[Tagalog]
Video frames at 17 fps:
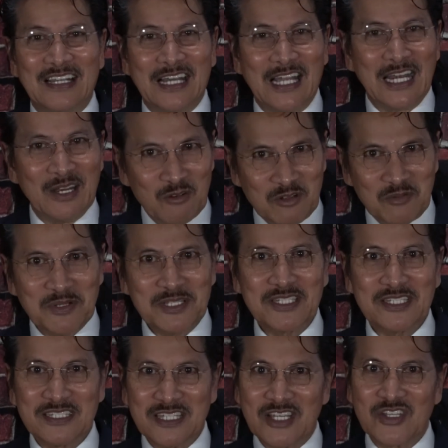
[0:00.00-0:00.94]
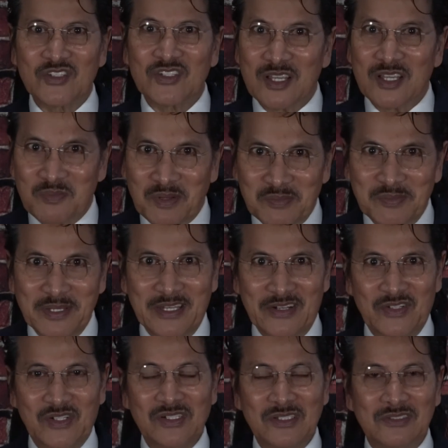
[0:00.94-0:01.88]
Alam mo ba si Jesus ay
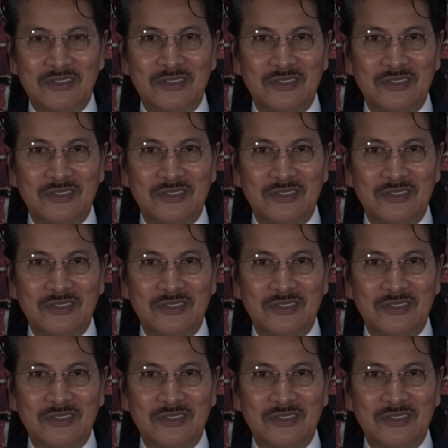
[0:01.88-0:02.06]
barbero?